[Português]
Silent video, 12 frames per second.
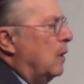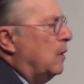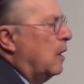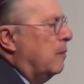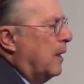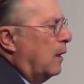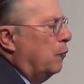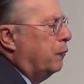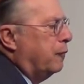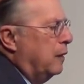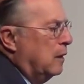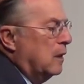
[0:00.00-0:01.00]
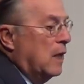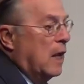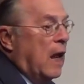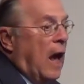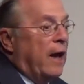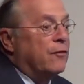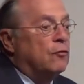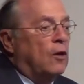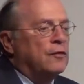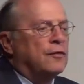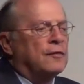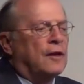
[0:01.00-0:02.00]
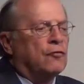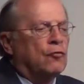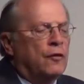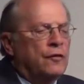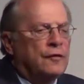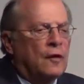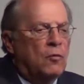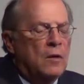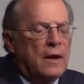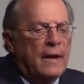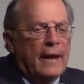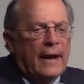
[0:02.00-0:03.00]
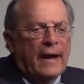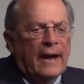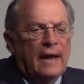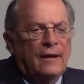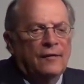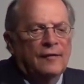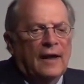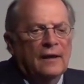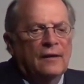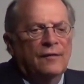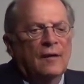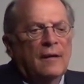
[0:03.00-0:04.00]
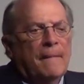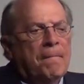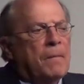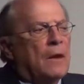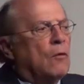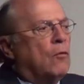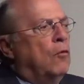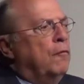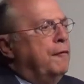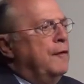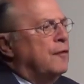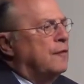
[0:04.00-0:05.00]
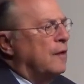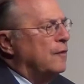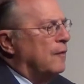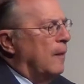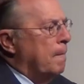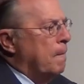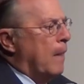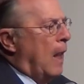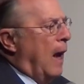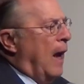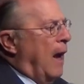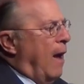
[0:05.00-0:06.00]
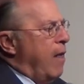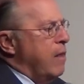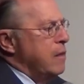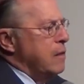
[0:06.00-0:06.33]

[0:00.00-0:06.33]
um determinado fim. As nossas ações são realizadas com vistas a